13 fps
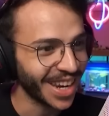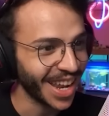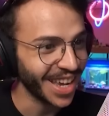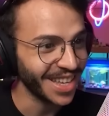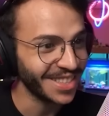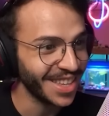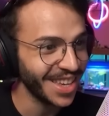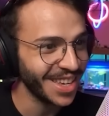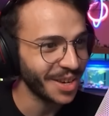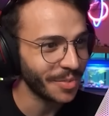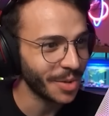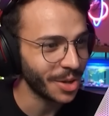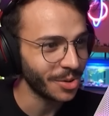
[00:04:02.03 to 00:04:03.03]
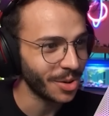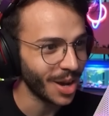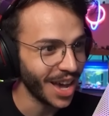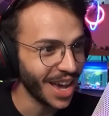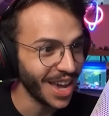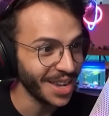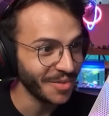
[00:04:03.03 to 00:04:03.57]
راح يصير بانه
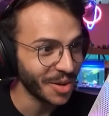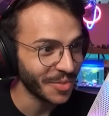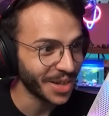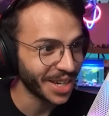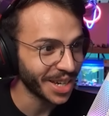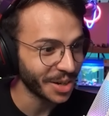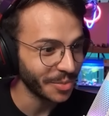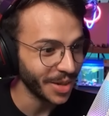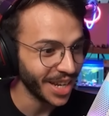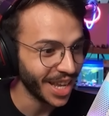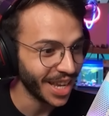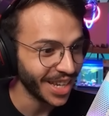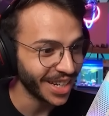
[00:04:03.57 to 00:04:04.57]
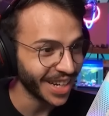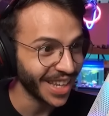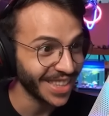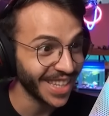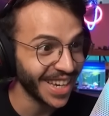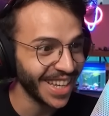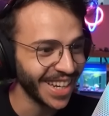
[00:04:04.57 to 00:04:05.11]
اي ما بقرب عليه
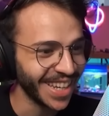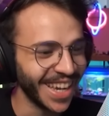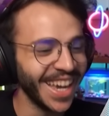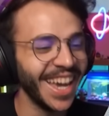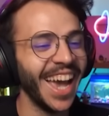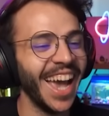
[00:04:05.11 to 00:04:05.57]
عيطقني